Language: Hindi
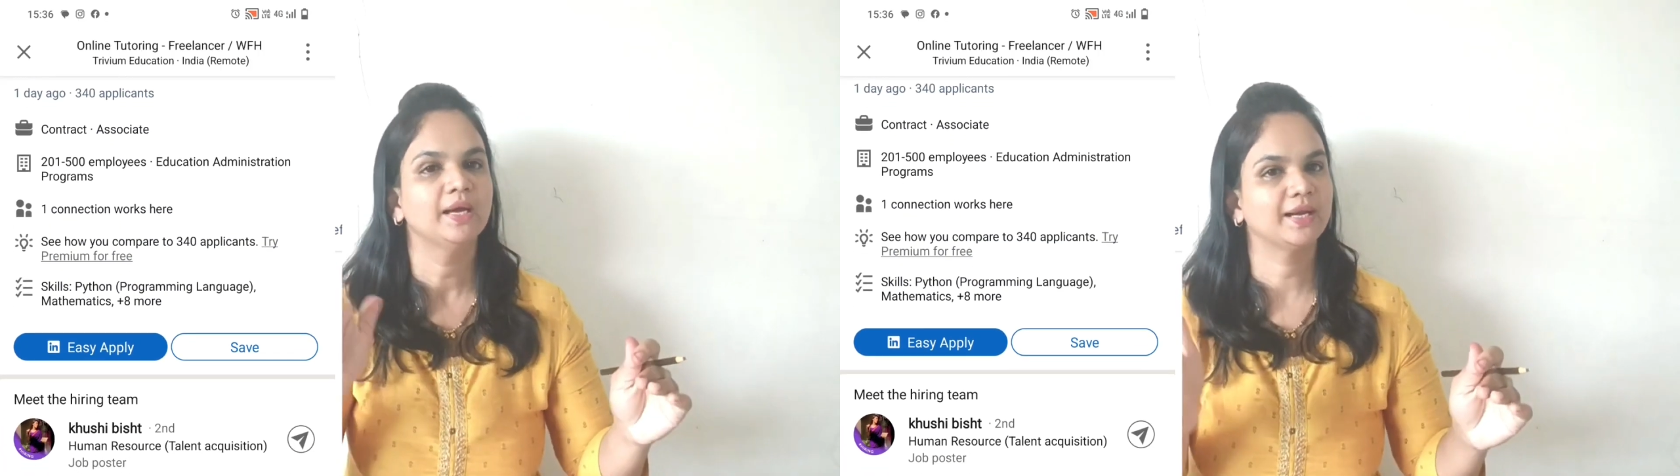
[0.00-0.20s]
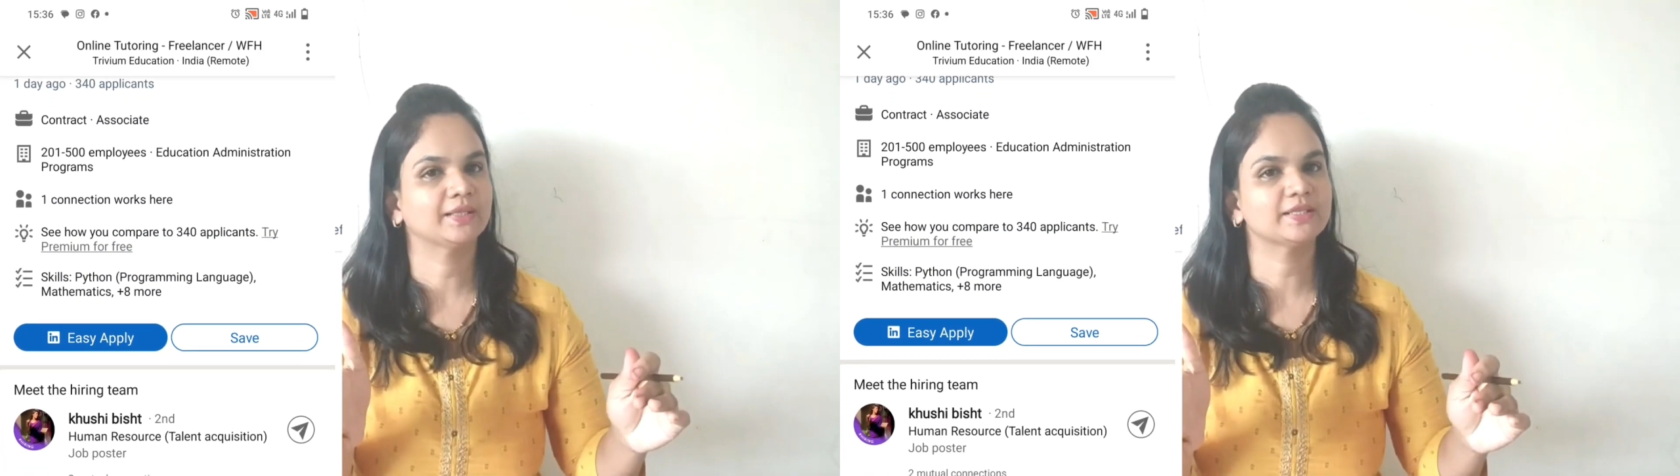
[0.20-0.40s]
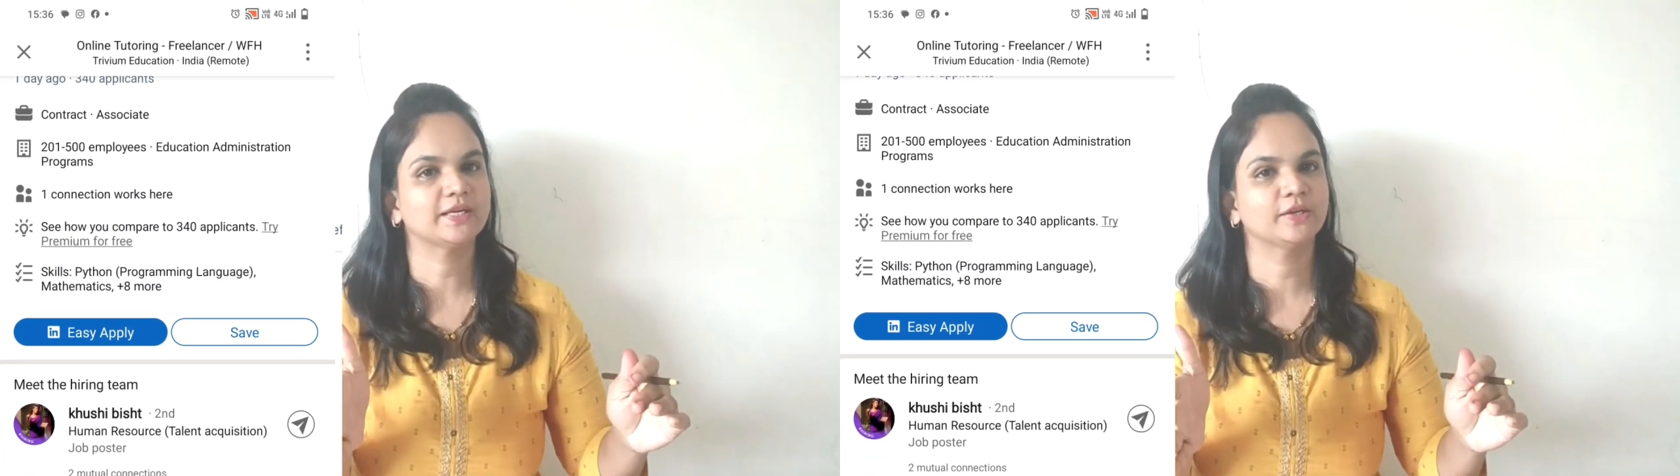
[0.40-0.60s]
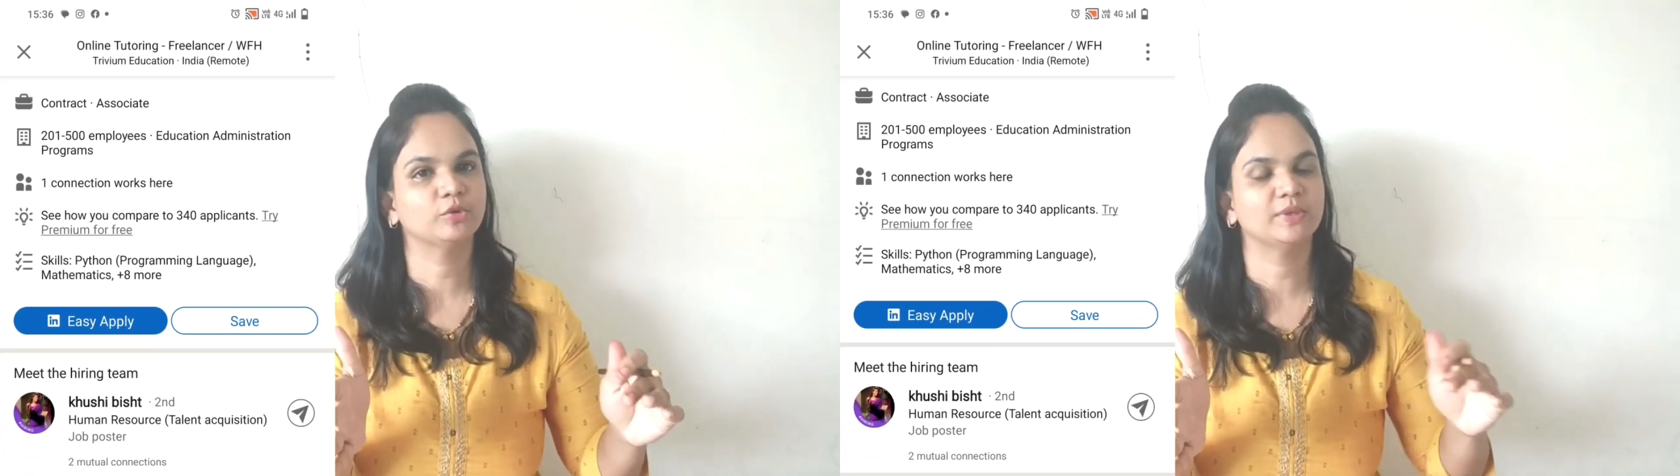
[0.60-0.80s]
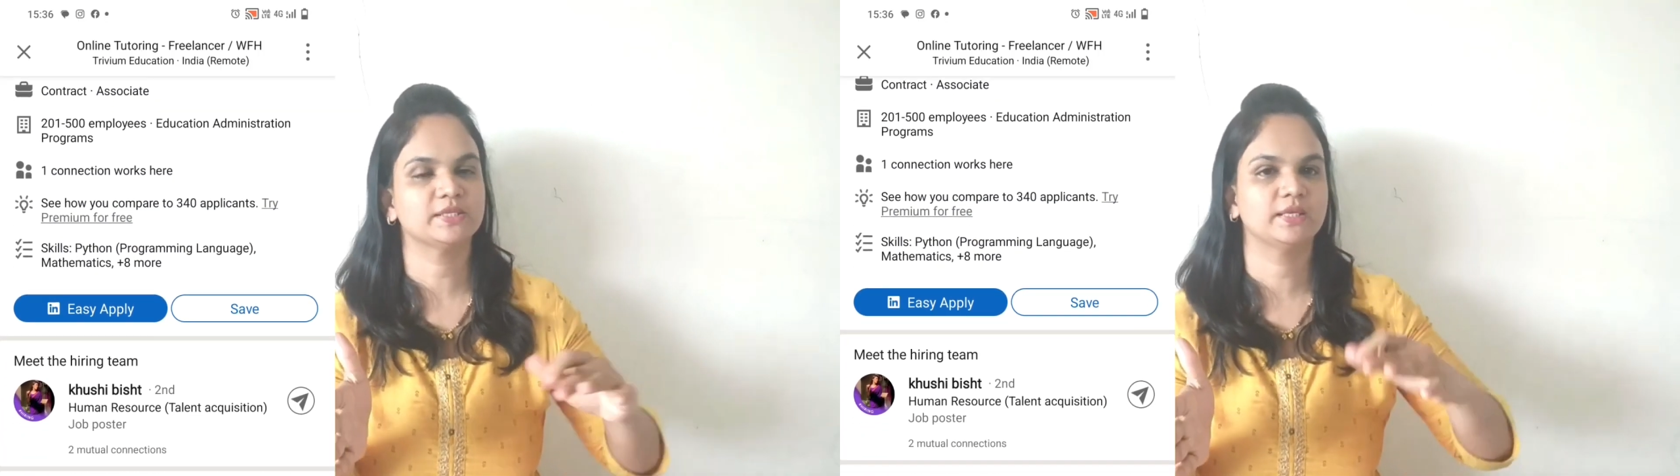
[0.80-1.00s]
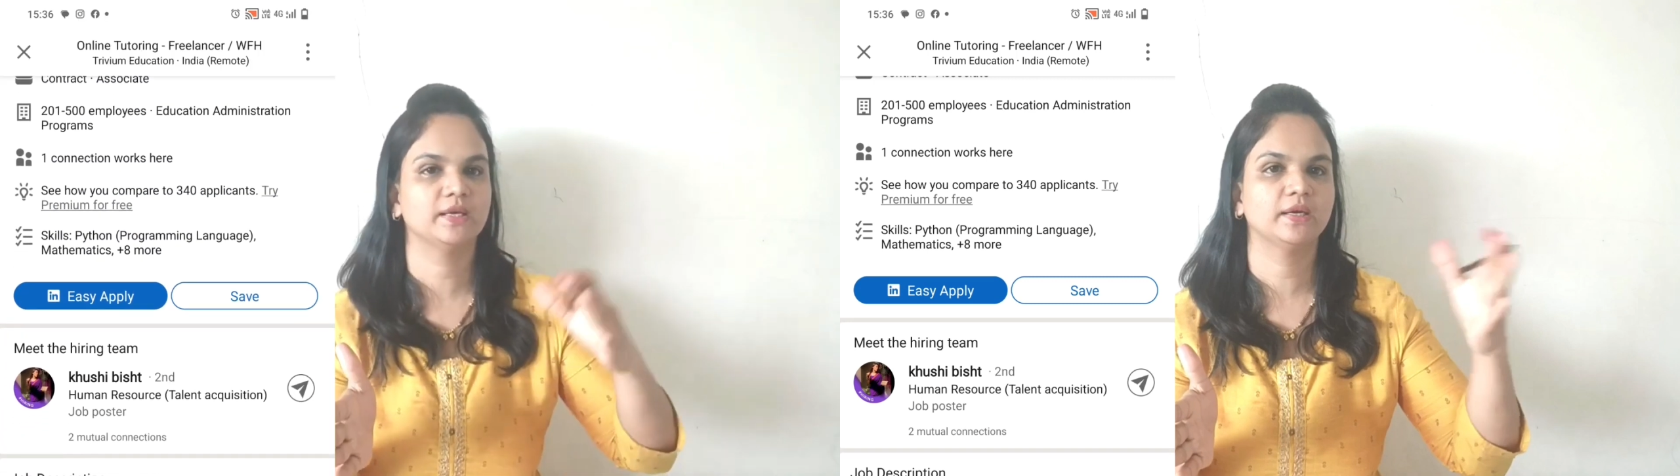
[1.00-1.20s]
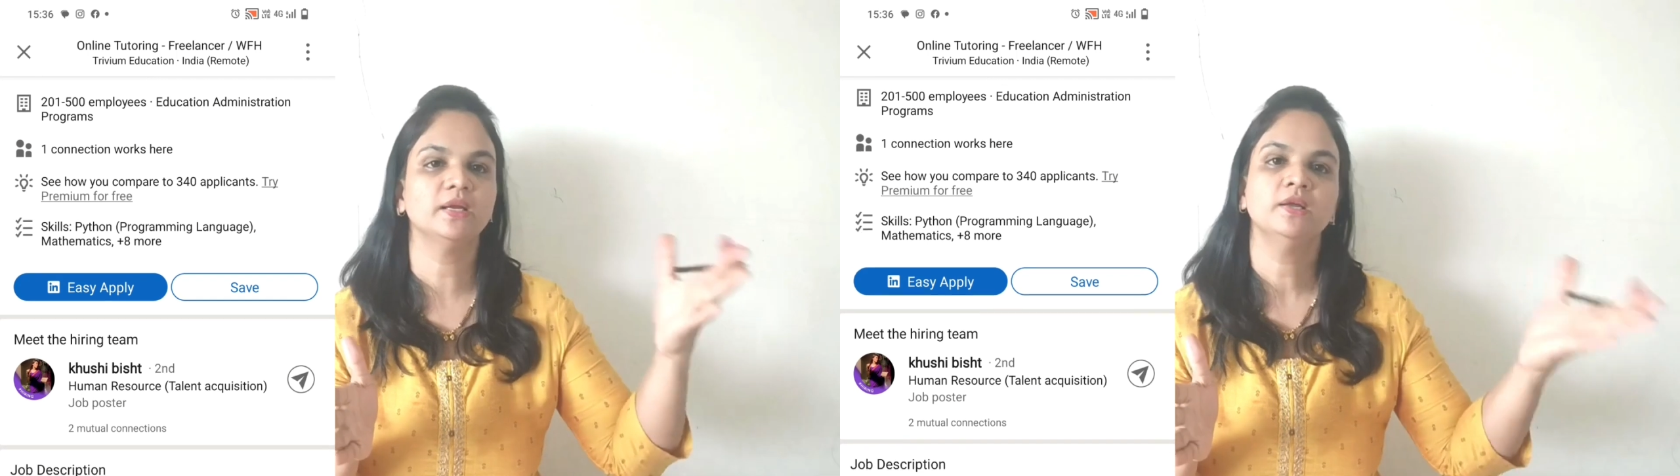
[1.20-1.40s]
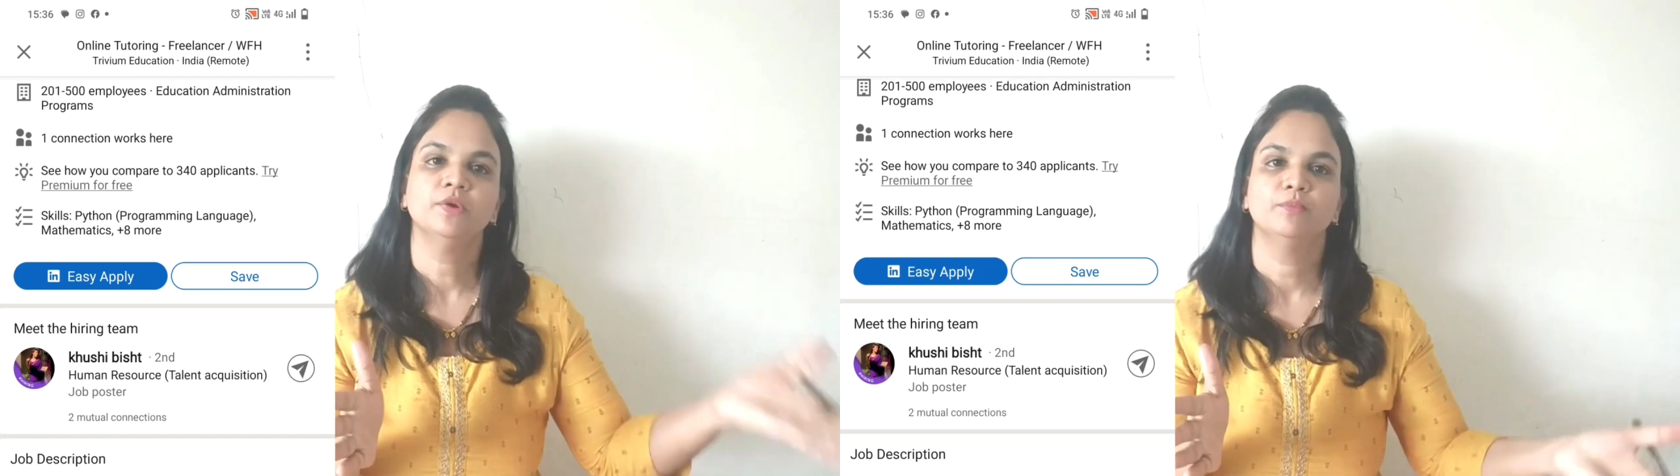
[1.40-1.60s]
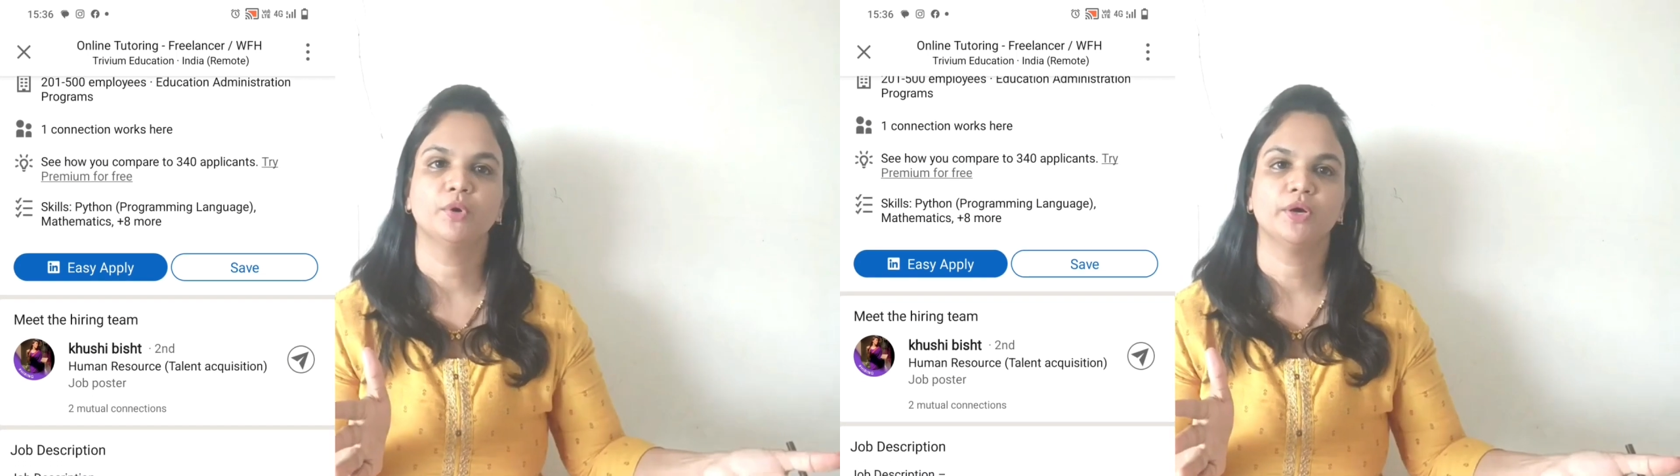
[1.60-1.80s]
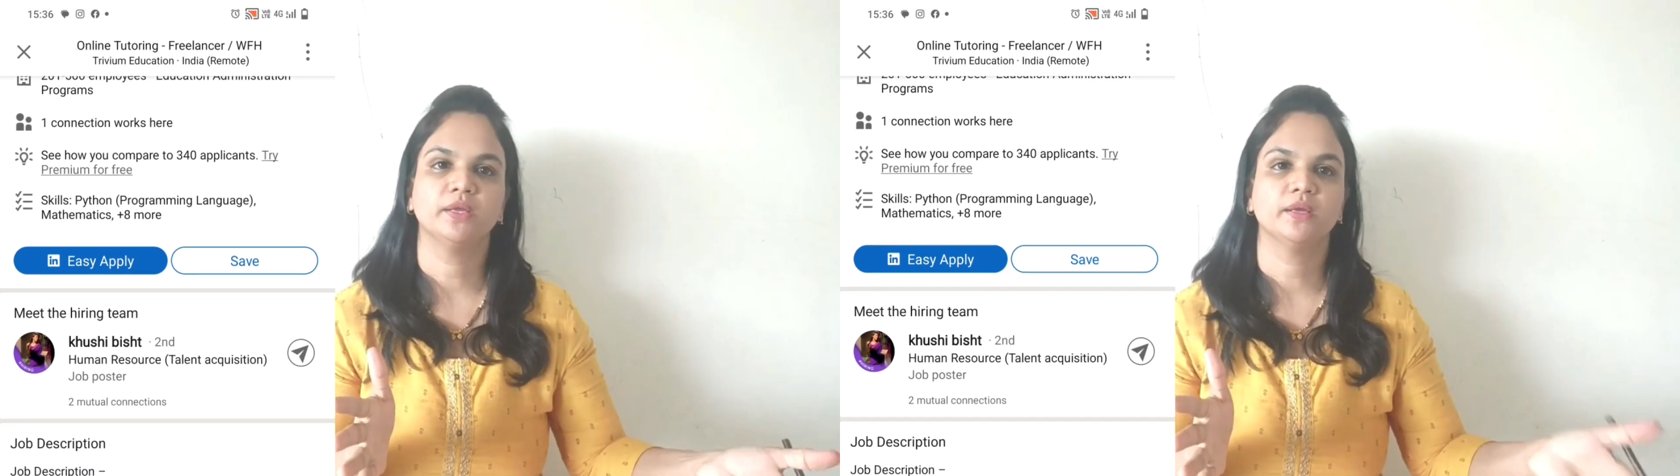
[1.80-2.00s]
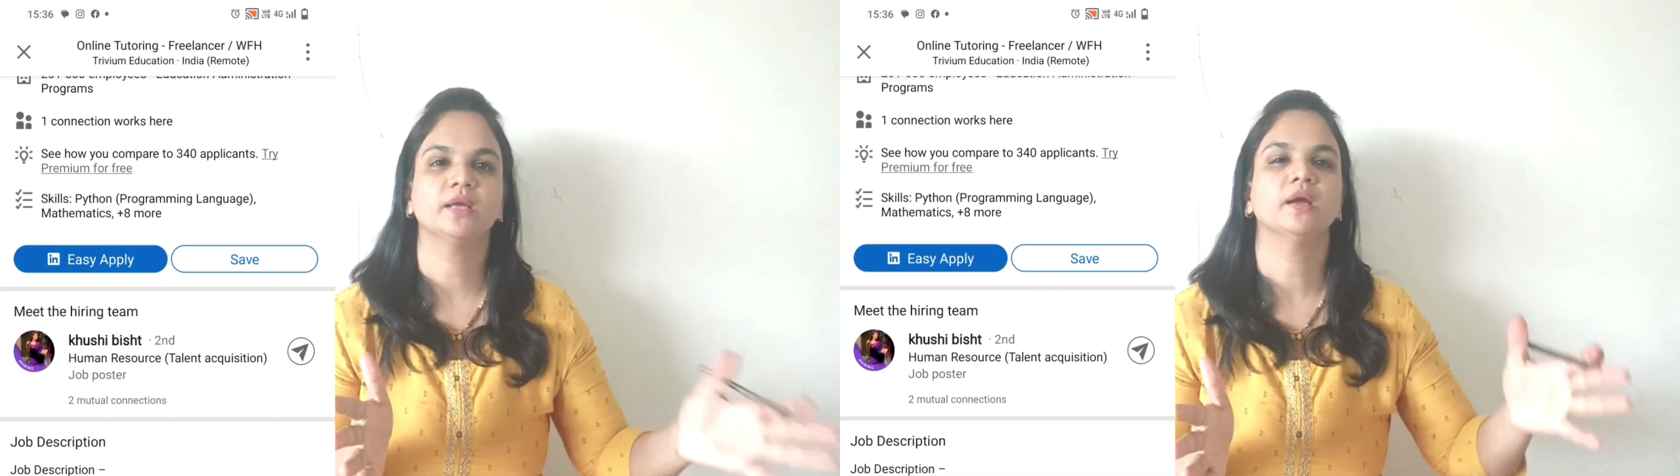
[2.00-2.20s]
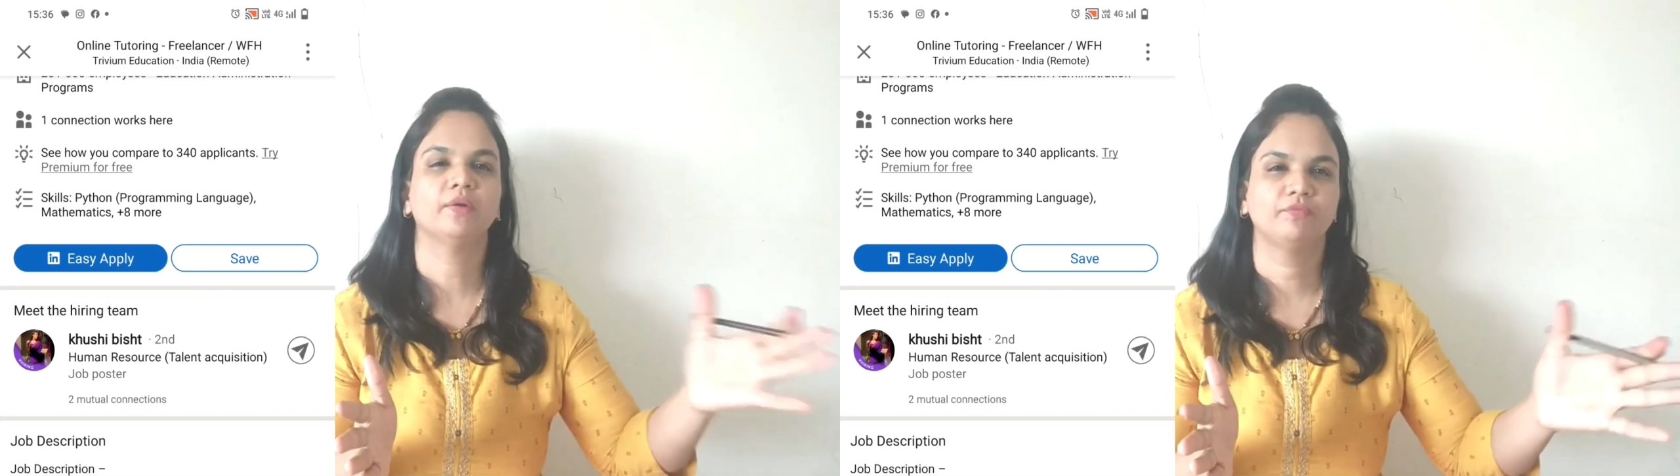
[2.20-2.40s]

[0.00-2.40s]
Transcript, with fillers: रात के साढ़े नौ बजे से लेकर मॉर्निंग के